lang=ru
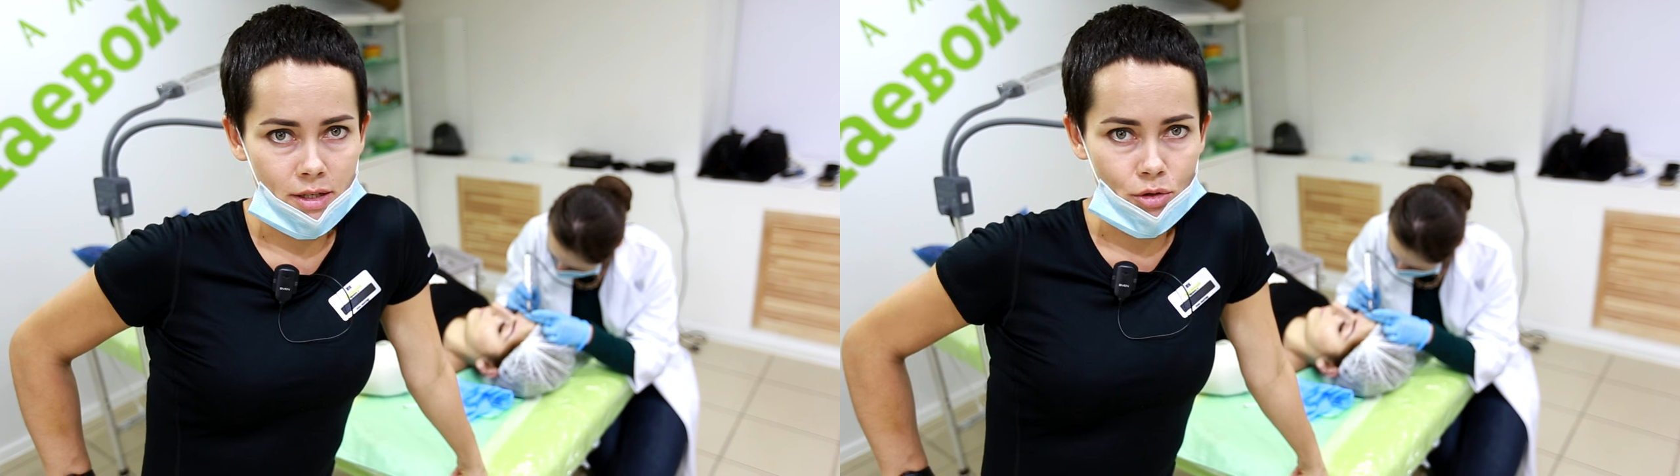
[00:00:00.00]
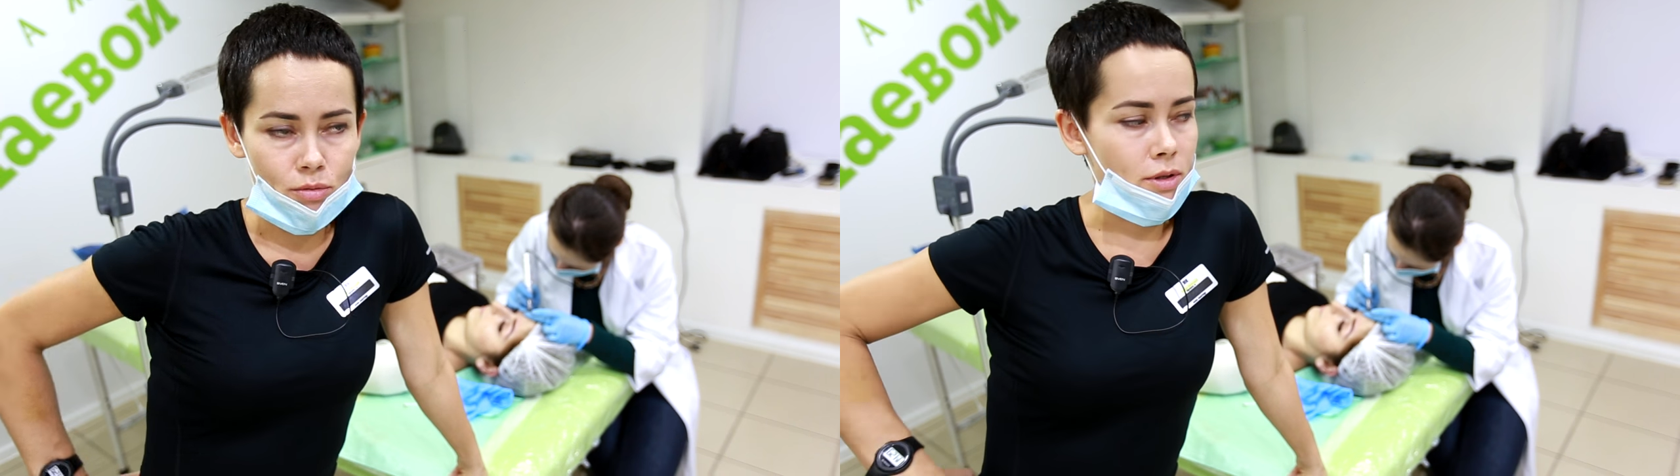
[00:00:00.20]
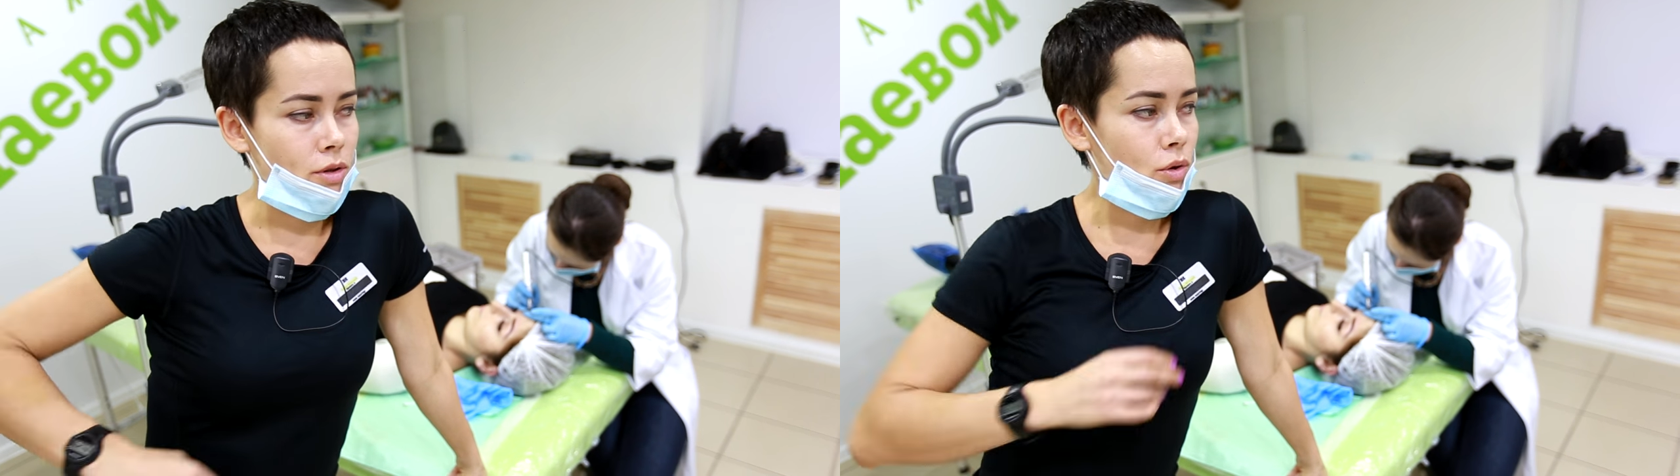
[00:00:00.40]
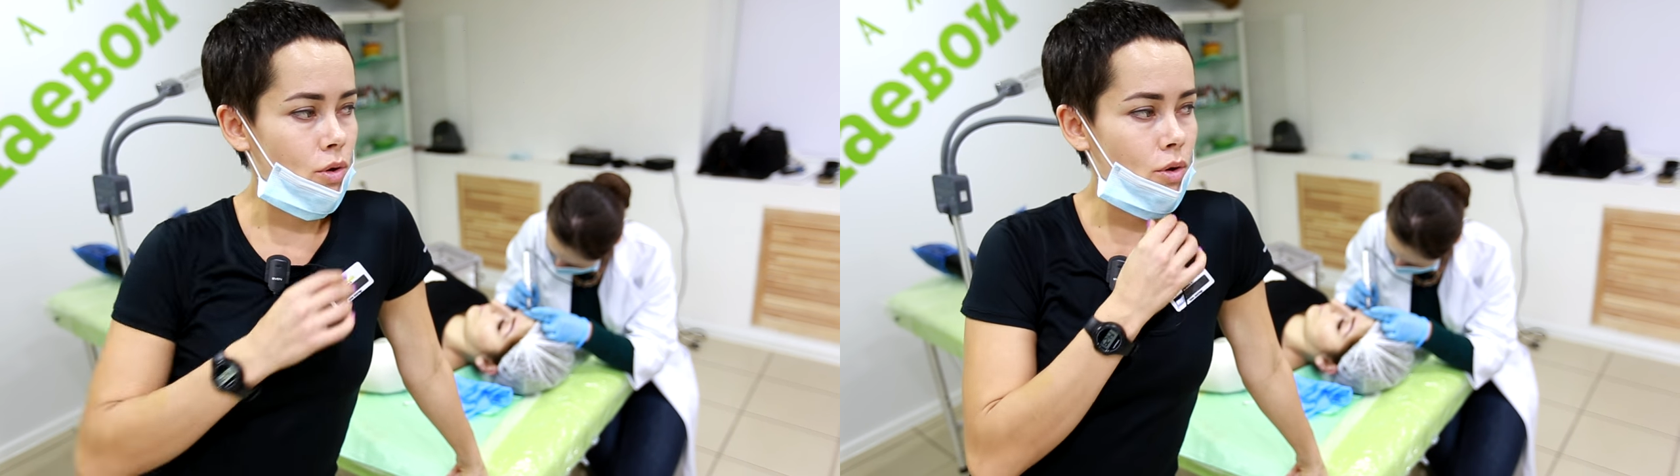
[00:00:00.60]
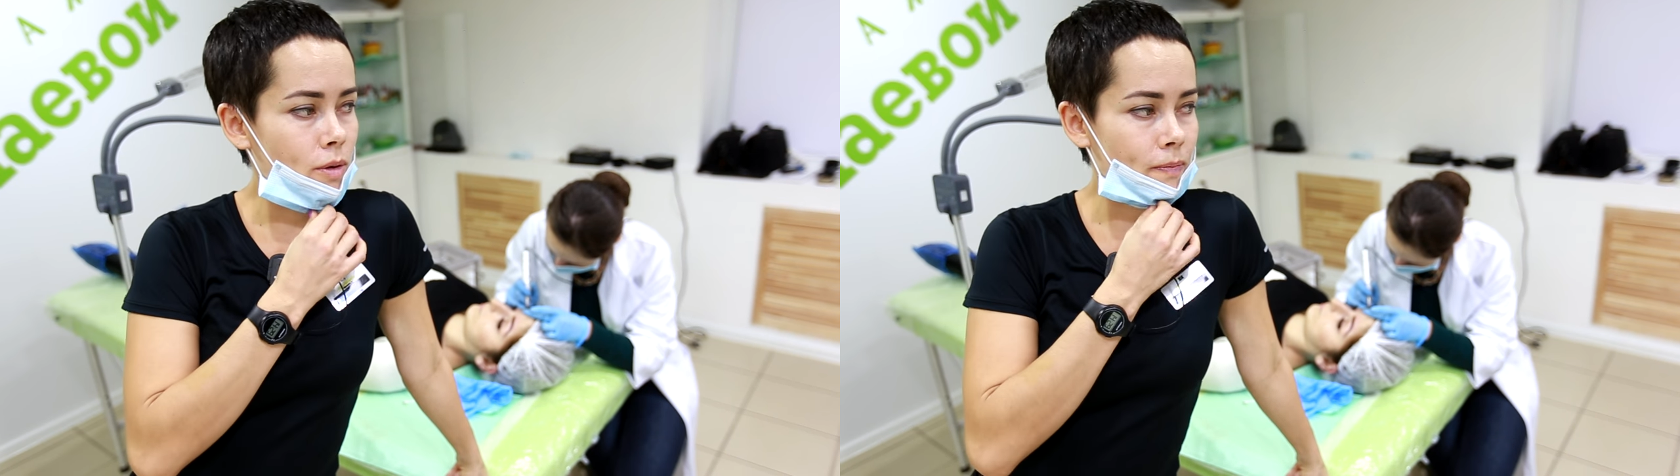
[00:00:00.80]
задуман,
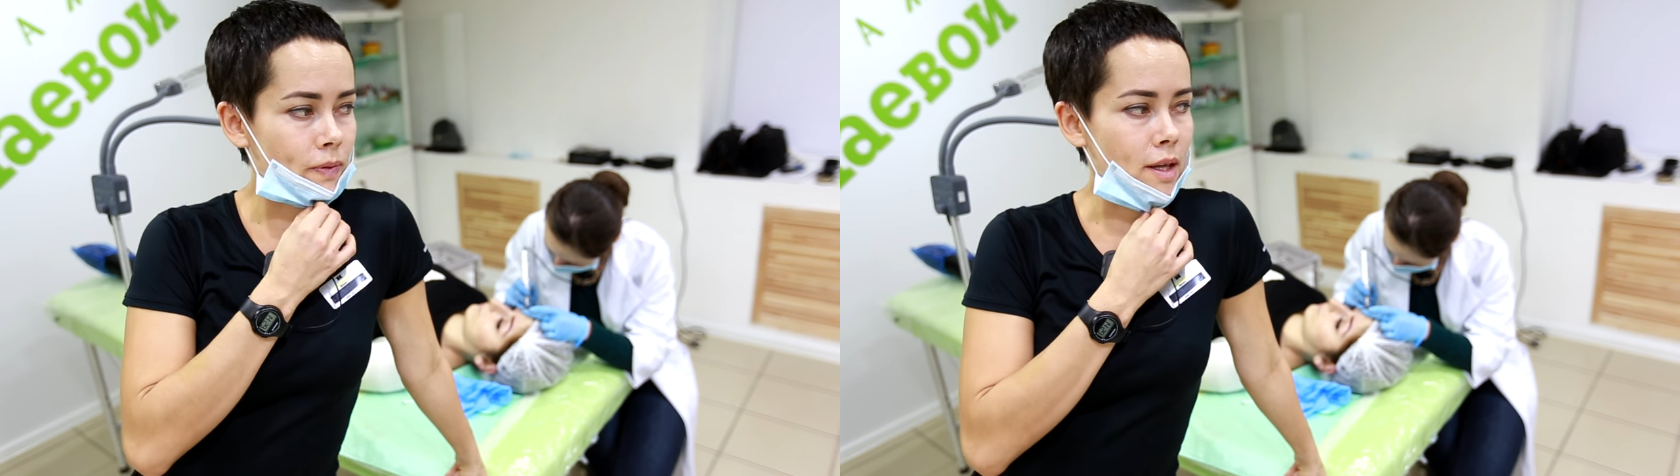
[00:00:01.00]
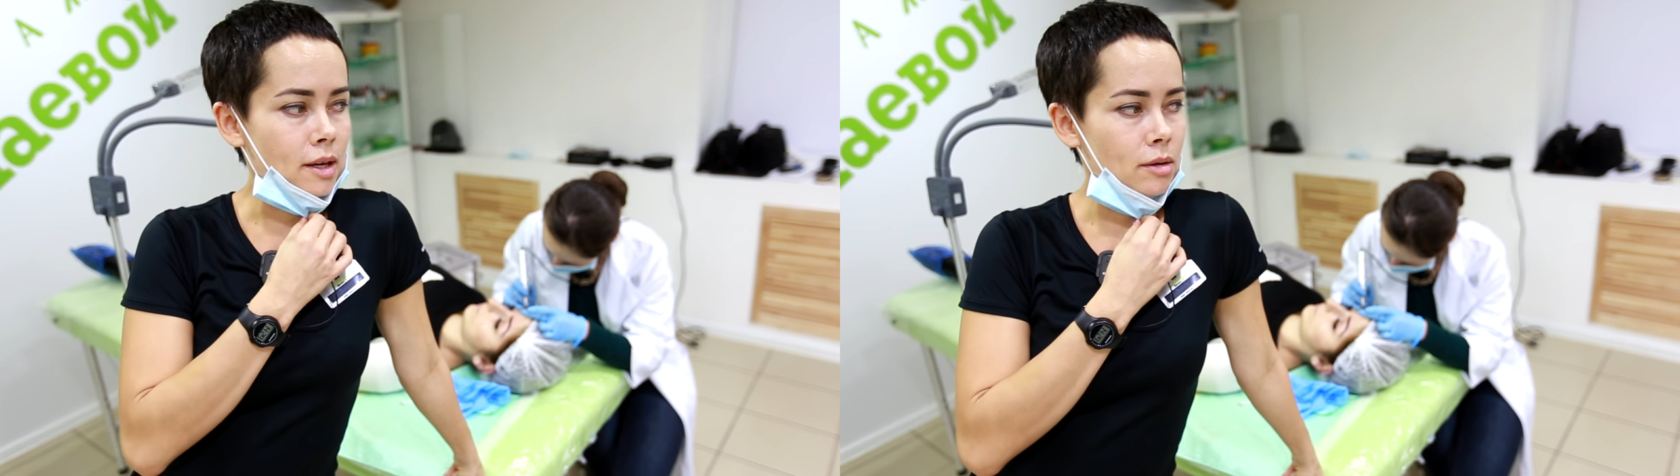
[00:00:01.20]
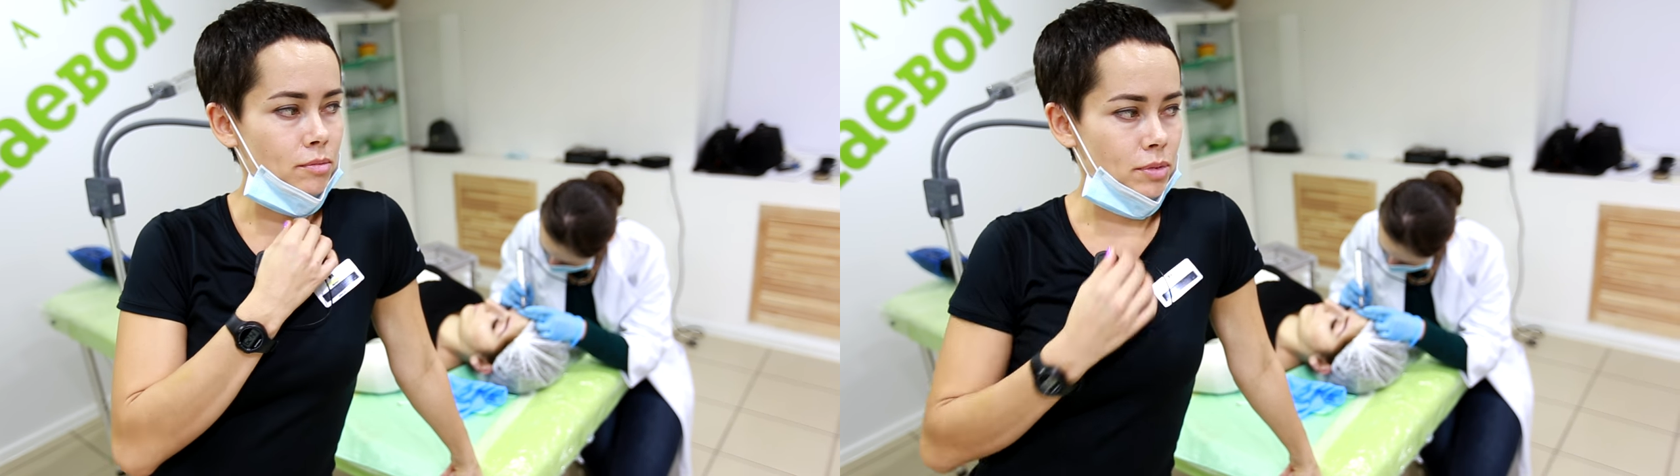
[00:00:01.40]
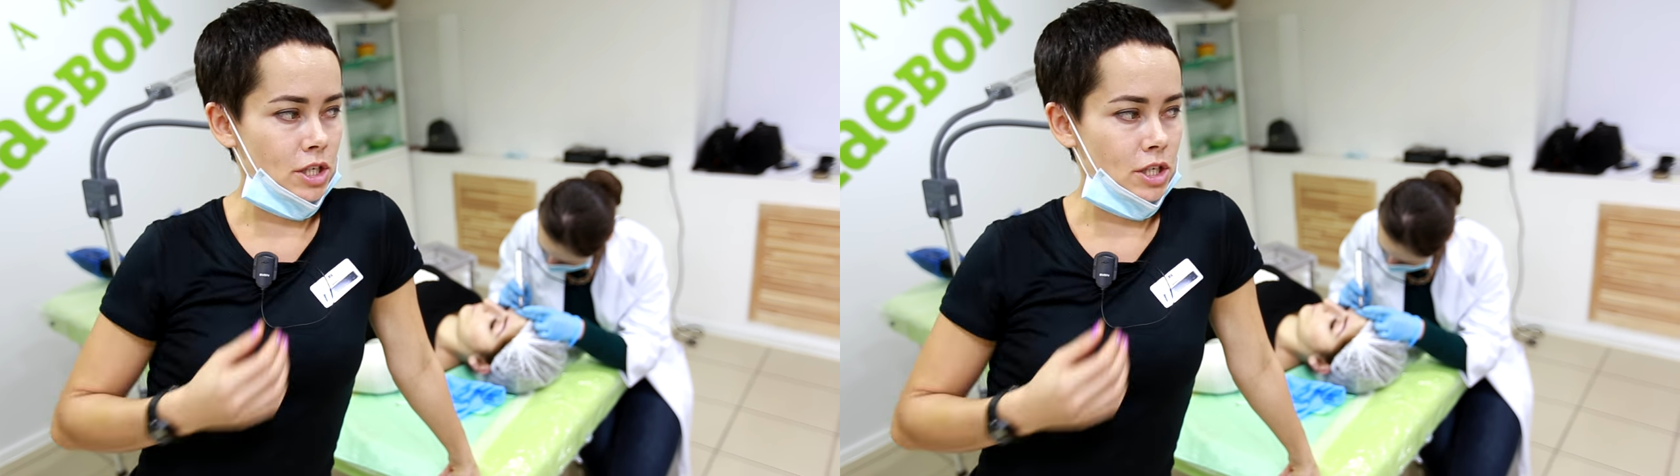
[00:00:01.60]
но э,